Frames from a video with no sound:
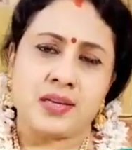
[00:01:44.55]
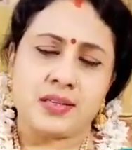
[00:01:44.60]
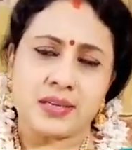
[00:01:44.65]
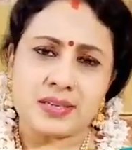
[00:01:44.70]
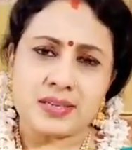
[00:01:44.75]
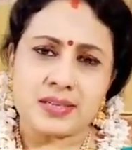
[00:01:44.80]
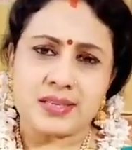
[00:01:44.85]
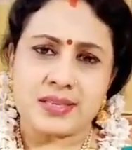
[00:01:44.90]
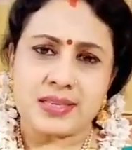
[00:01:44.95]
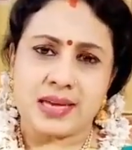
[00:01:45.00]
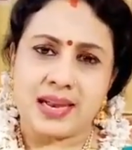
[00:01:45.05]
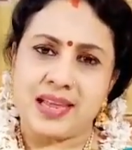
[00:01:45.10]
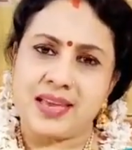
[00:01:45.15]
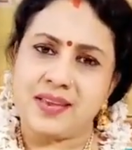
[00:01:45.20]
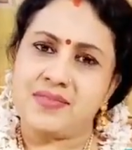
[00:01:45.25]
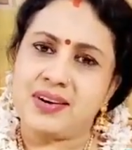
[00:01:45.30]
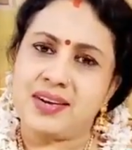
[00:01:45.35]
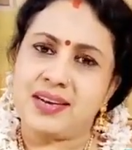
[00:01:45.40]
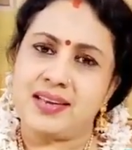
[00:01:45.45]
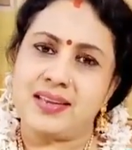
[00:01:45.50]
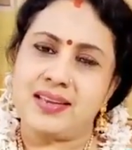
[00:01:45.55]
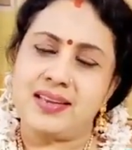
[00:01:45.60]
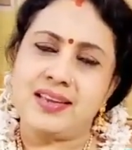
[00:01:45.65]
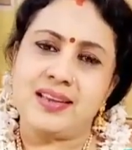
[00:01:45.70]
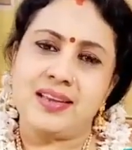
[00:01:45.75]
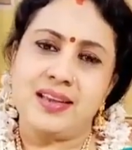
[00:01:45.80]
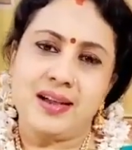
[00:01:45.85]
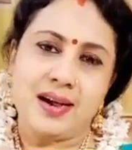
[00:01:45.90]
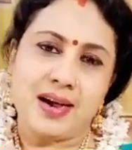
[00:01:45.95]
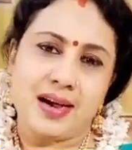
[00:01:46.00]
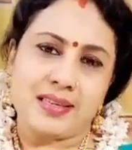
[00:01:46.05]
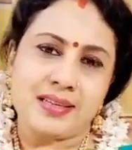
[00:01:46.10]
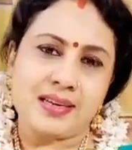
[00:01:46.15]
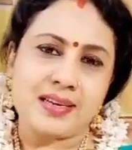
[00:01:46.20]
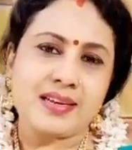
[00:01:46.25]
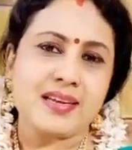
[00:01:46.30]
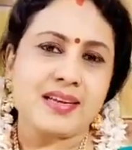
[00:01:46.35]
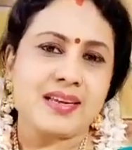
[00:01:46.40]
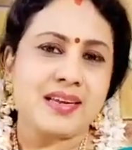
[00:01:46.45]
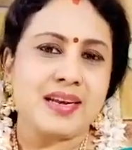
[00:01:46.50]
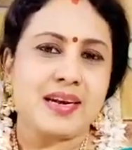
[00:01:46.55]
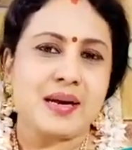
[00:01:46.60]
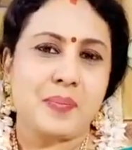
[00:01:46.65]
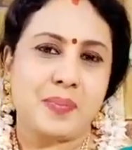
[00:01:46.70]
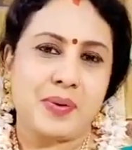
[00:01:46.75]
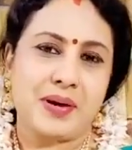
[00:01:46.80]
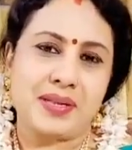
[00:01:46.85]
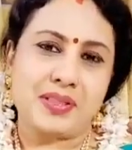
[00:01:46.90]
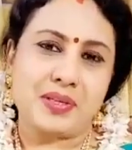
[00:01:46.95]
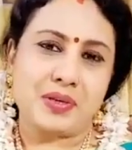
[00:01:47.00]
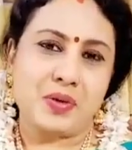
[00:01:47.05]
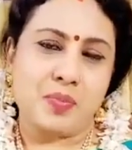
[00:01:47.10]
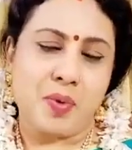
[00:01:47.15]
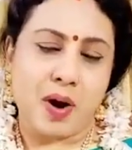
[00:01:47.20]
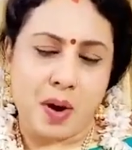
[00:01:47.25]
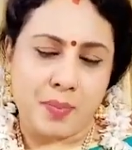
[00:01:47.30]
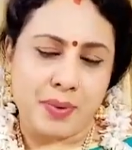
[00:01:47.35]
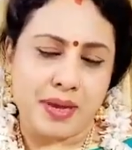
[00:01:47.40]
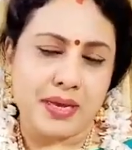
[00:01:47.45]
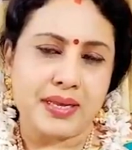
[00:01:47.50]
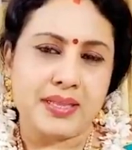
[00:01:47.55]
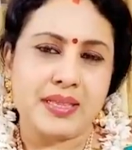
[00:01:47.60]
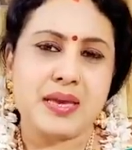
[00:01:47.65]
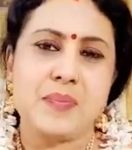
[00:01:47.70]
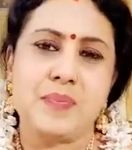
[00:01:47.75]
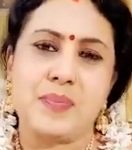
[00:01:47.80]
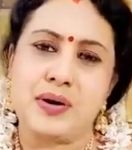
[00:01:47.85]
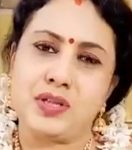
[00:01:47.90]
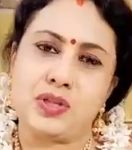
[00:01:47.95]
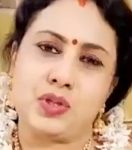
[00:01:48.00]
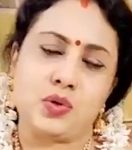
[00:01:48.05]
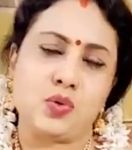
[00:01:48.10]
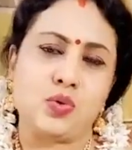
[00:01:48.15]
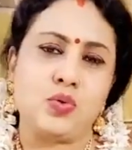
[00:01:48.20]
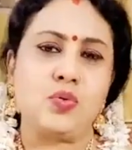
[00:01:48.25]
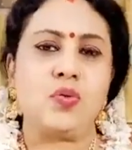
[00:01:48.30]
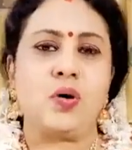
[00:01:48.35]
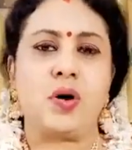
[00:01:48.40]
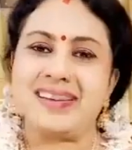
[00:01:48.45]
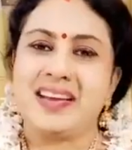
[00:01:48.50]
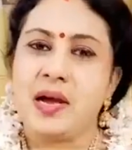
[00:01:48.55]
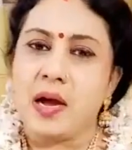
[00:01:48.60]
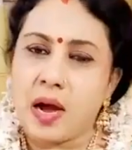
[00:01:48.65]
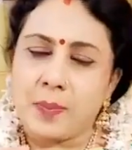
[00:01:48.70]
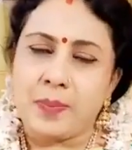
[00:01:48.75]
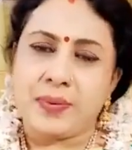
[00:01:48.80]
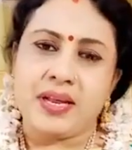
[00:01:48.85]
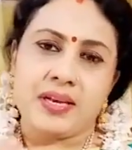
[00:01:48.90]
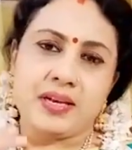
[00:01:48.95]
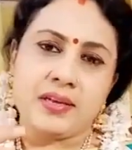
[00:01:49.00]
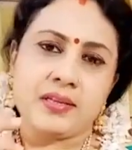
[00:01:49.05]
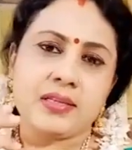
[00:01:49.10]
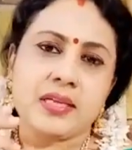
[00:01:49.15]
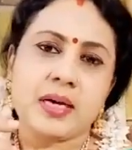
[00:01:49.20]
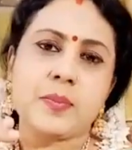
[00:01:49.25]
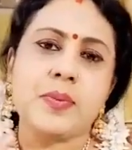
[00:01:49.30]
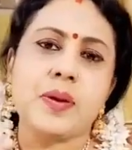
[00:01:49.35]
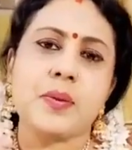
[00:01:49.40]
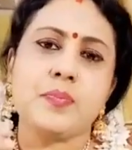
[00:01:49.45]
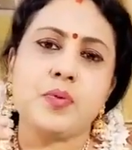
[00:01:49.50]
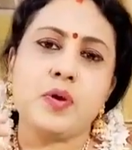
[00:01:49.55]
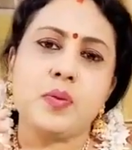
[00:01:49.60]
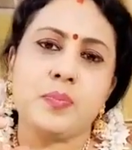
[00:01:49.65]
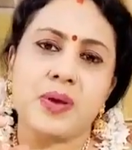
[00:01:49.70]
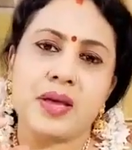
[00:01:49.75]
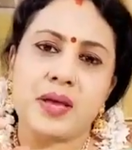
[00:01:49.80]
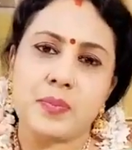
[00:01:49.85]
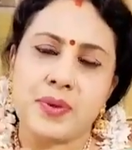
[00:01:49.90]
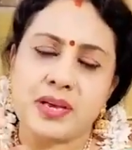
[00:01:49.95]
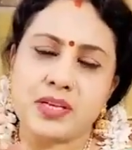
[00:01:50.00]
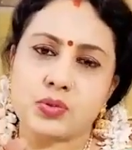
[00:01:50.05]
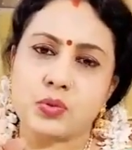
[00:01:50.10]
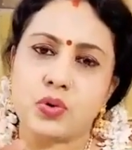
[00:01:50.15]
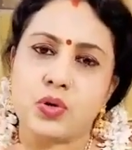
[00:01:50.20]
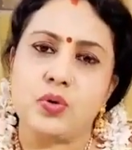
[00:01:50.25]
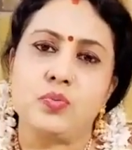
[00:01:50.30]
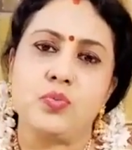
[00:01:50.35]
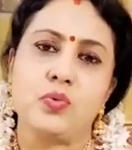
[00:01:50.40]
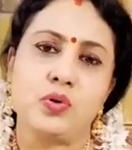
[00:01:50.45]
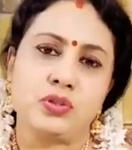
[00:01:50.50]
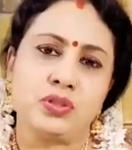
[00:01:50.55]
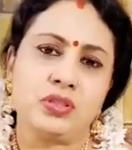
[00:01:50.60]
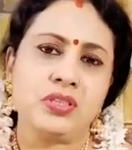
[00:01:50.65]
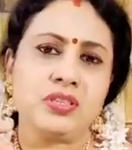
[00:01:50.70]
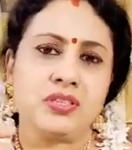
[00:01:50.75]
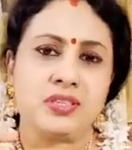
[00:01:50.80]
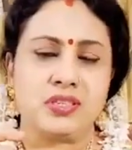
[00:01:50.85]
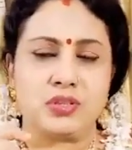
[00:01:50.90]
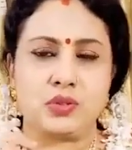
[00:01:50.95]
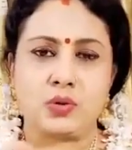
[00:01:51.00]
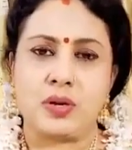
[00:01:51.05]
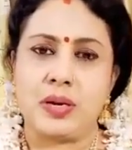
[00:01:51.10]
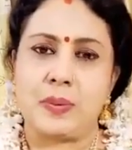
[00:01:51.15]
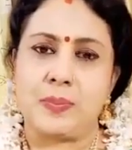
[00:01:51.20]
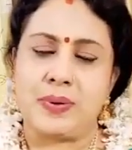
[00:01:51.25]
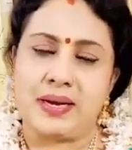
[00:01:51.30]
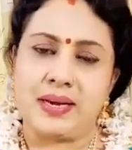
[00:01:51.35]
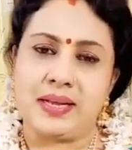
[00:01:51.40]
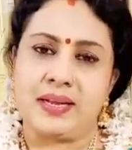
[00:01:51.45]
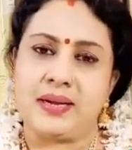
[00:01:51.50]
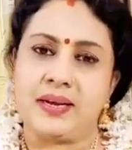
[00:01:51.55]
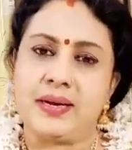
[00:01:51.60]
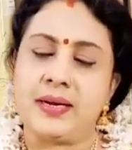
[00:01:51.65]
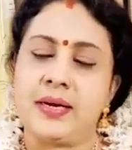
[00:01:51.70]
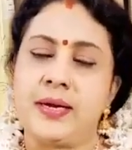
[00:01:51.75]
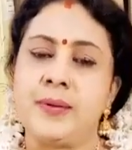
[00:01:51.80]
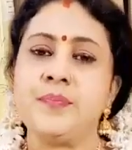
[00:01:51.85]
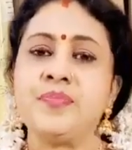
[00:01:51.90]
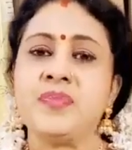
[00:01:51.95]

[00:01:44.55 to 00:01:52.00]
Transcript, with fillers: அதற்கு தலை வணங்கி அதற்கு கீழே படுத்துக்குமா அமைதியாக படுத்துக்குவோம் அப்படின்னு தர்பை புல் பெருமை சொல்லும்போது சொல்லப்பட்டிருக்கு